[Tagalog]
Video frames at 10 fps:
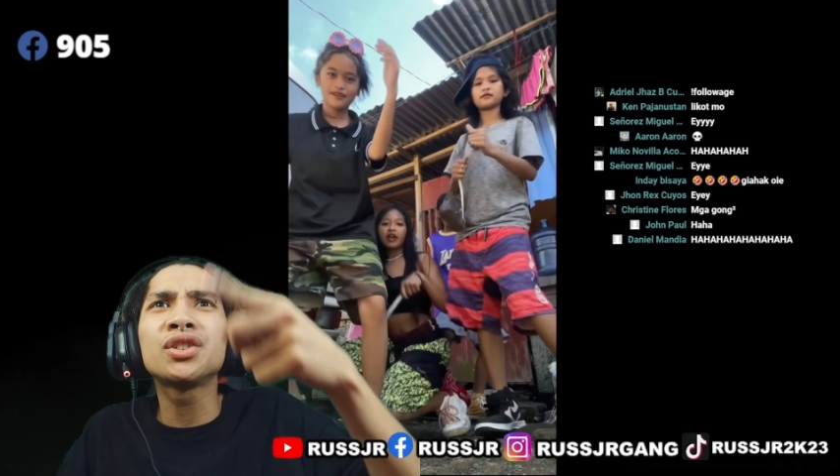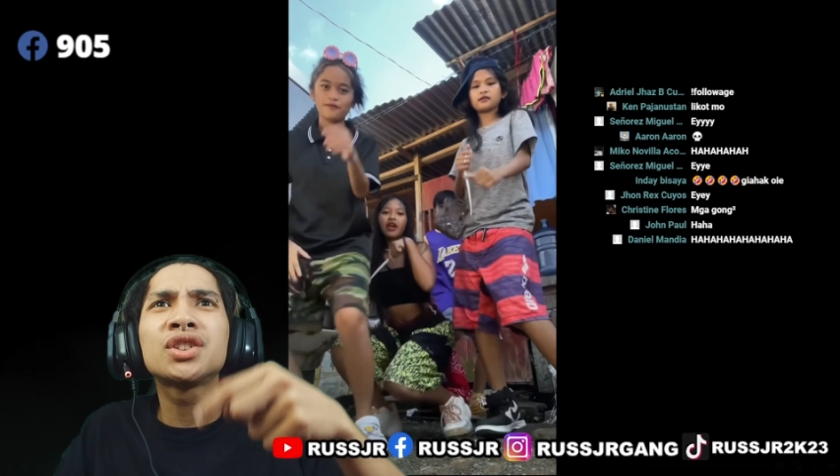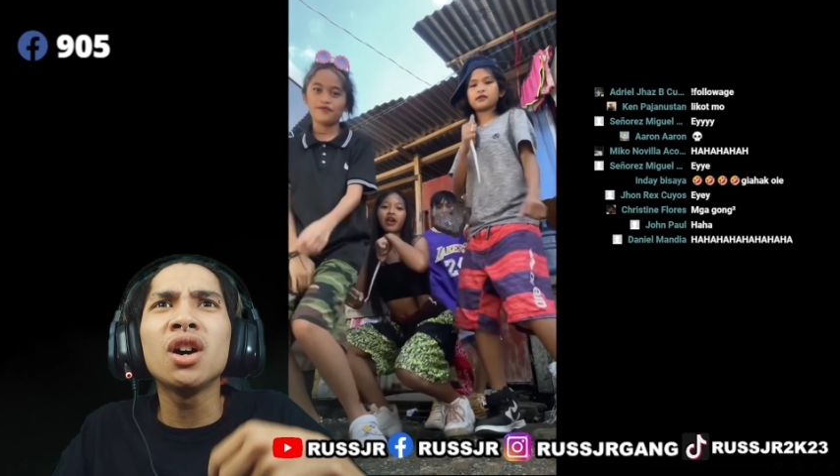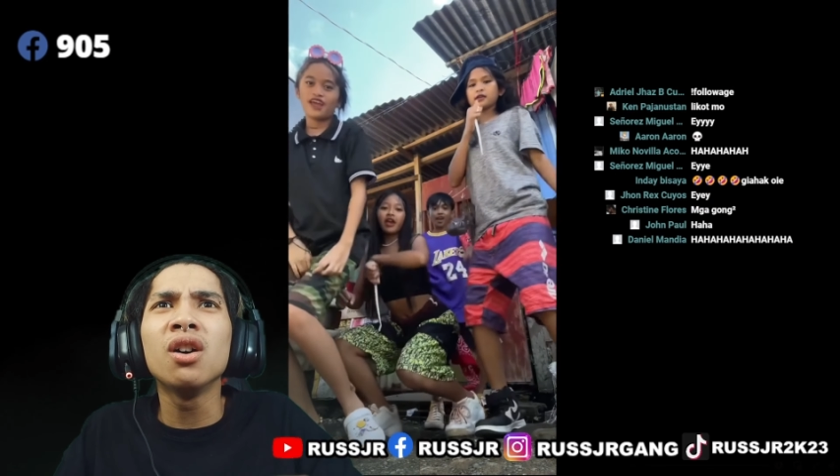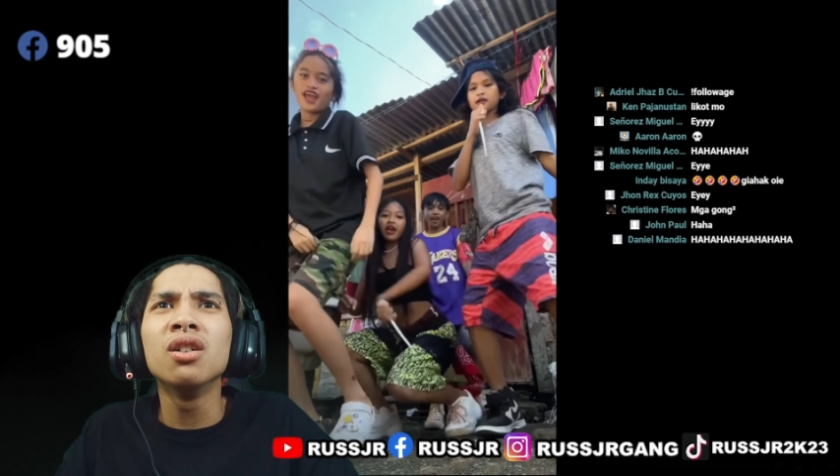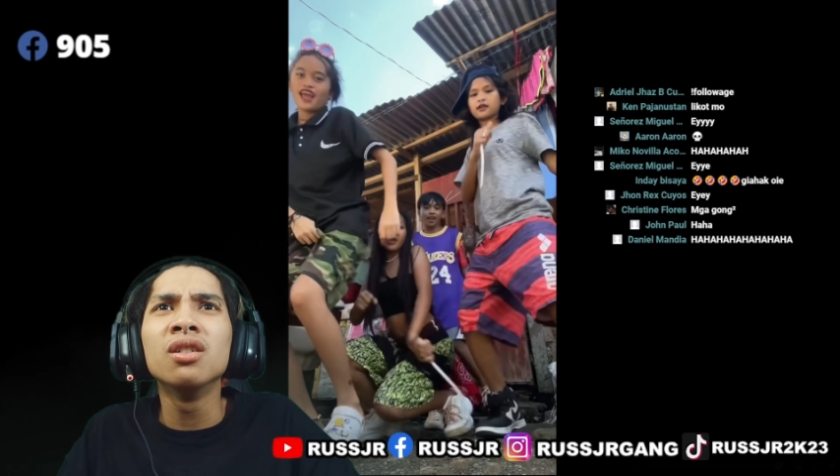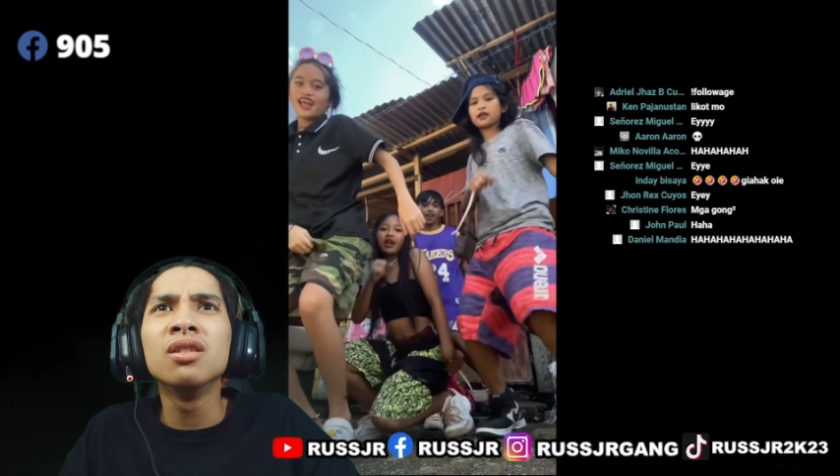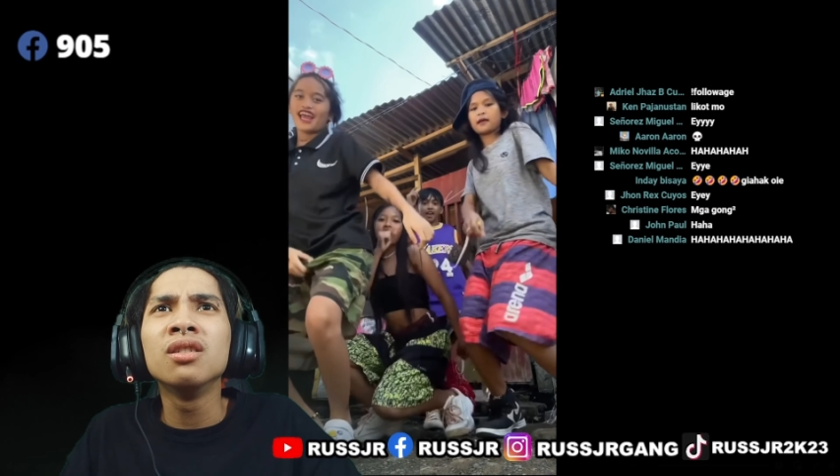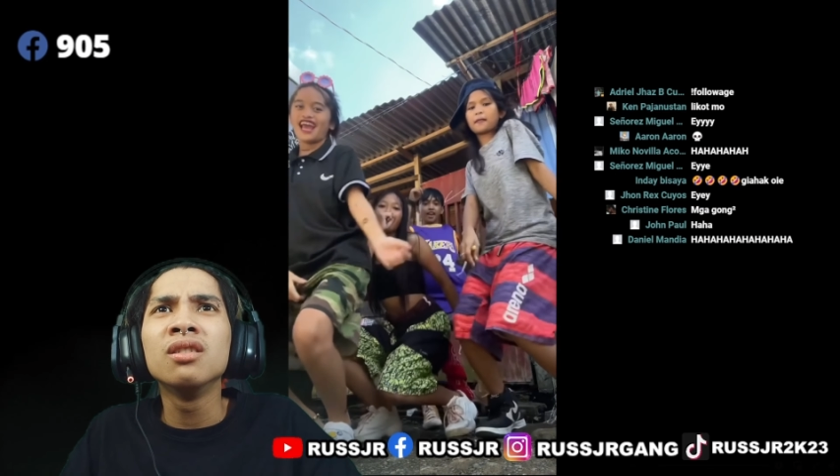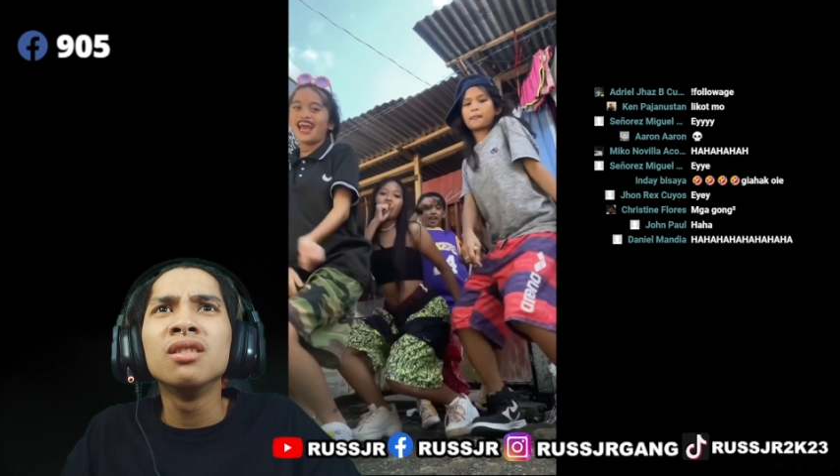to.
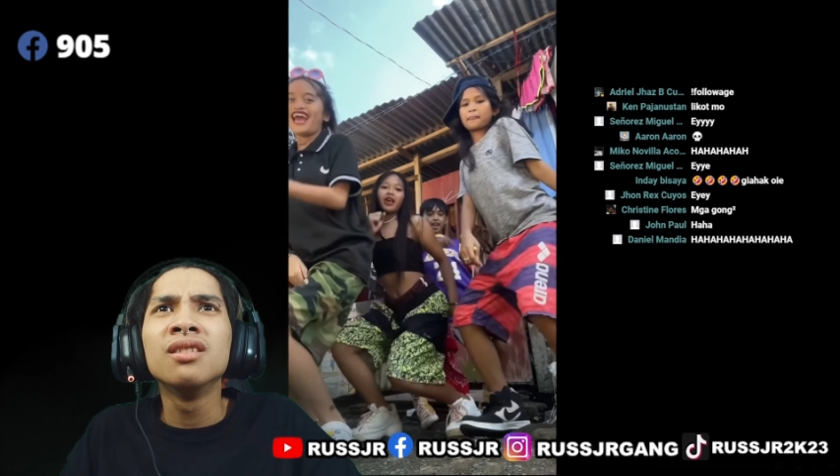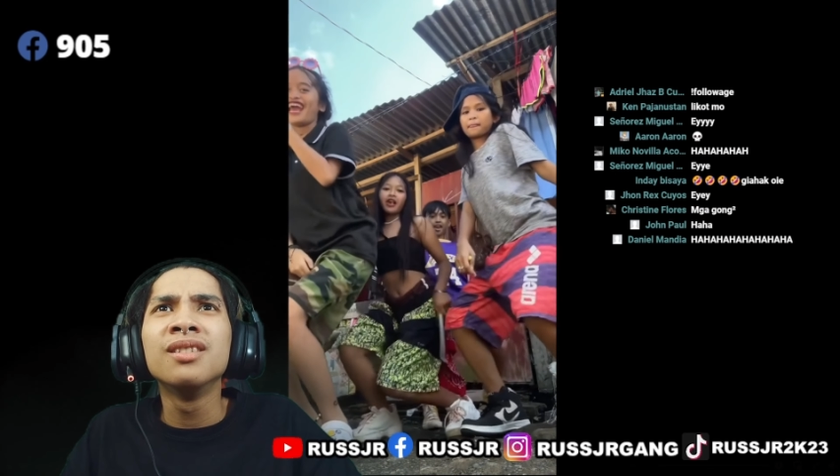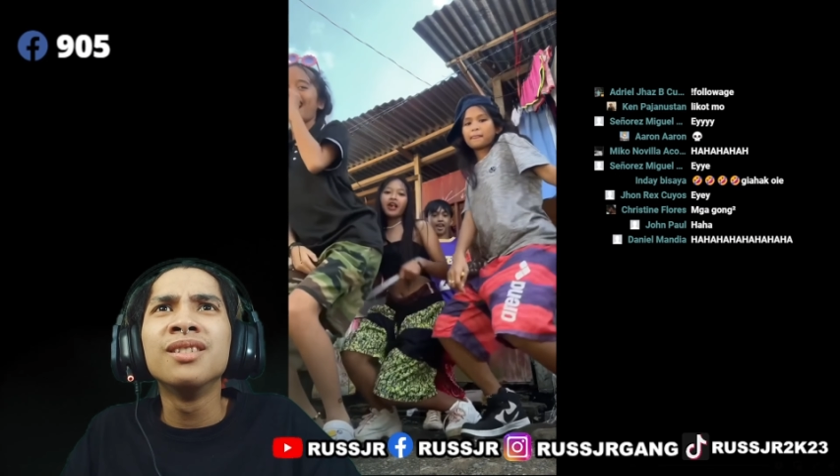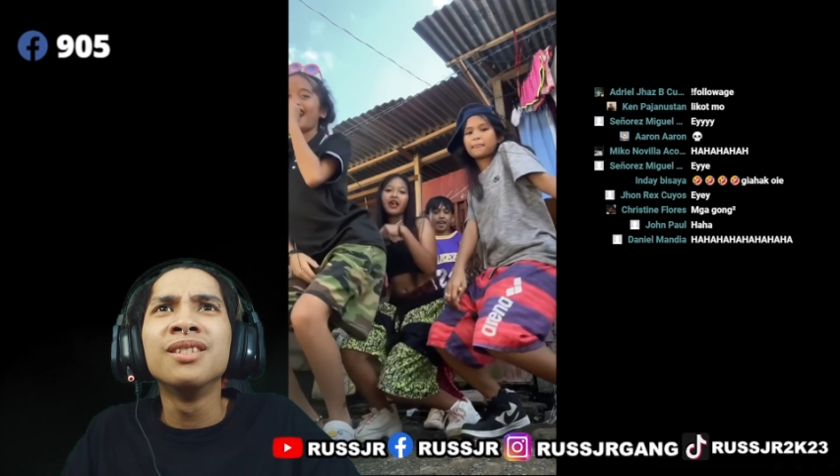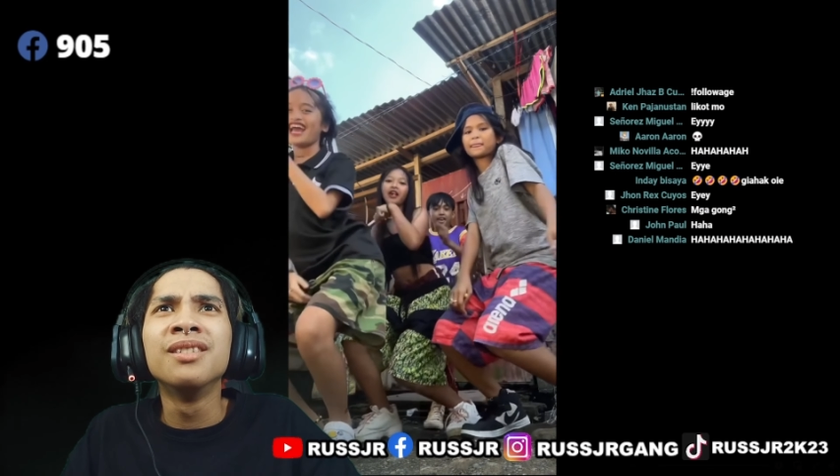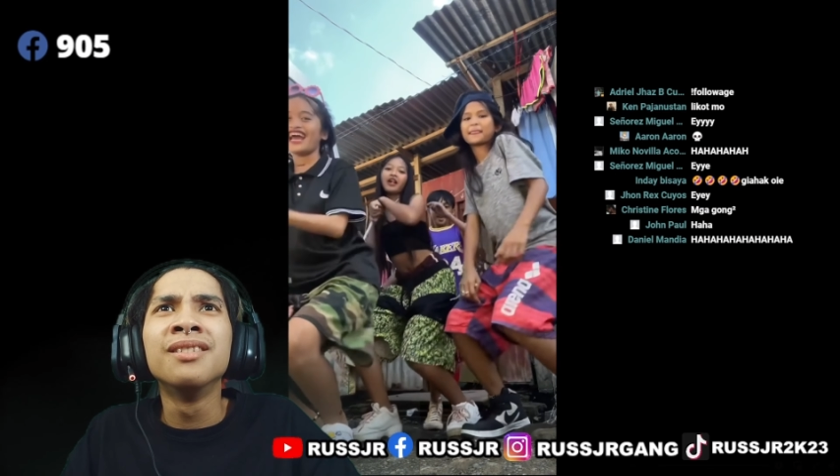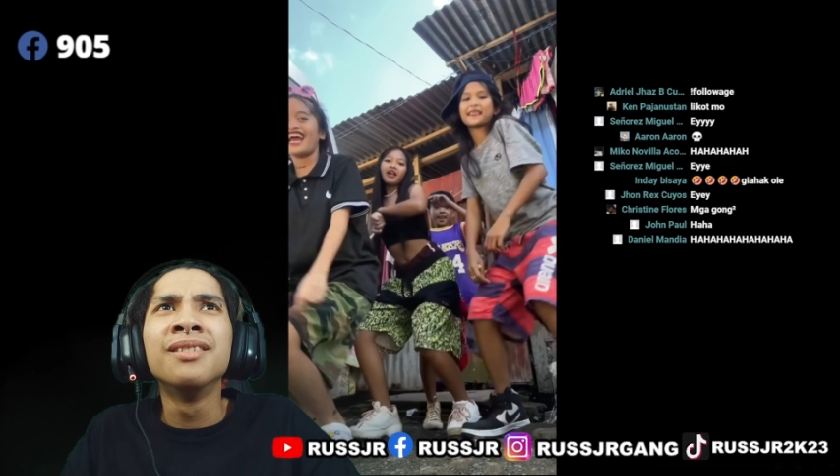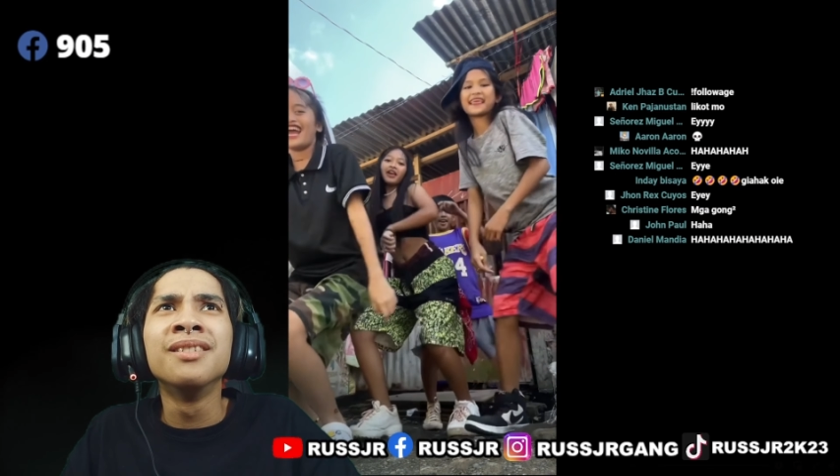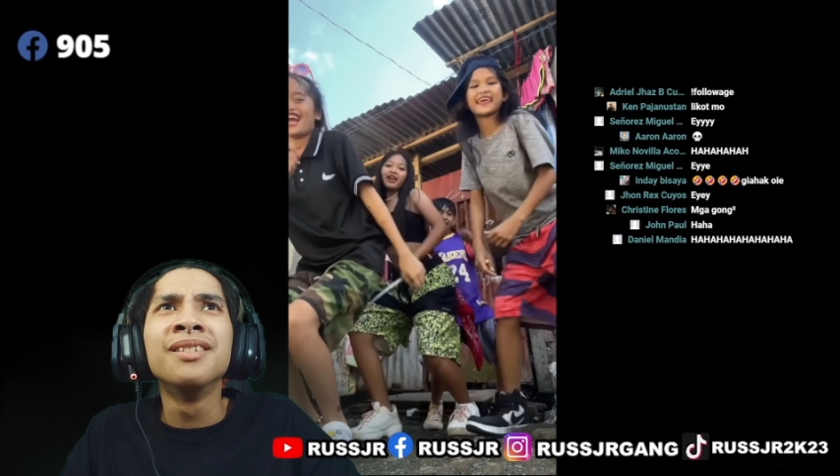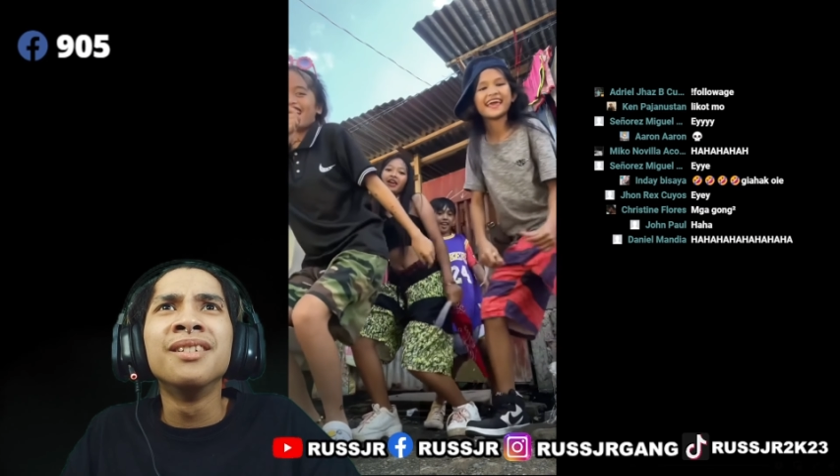Eh. Eh.
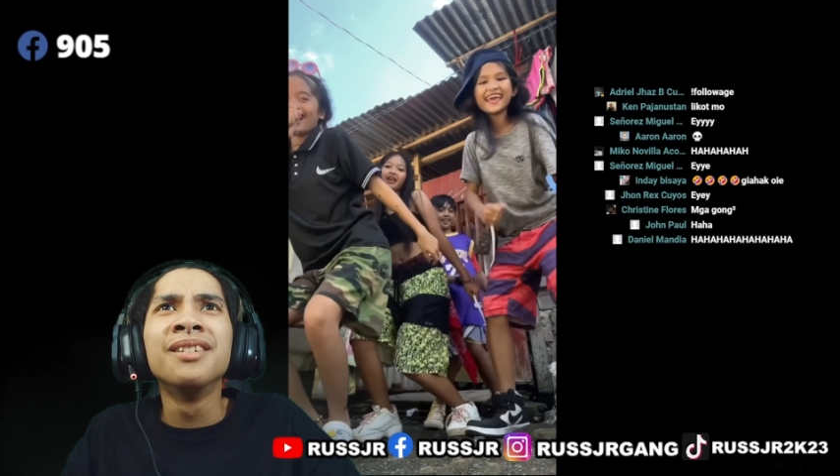Eh.